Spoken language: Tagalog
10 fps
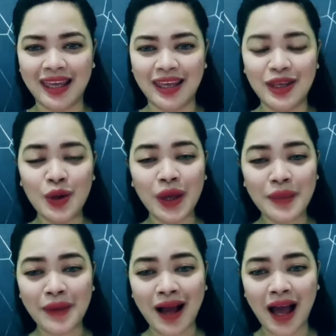Yung iba
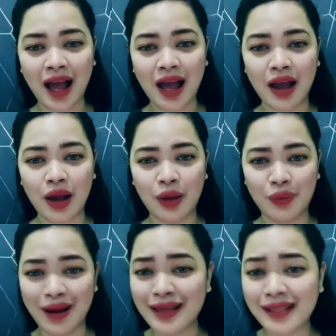nga, wala
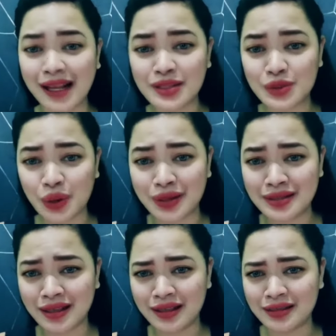talaga sa
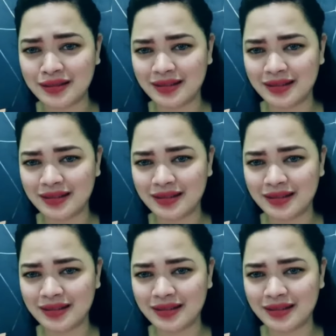choices.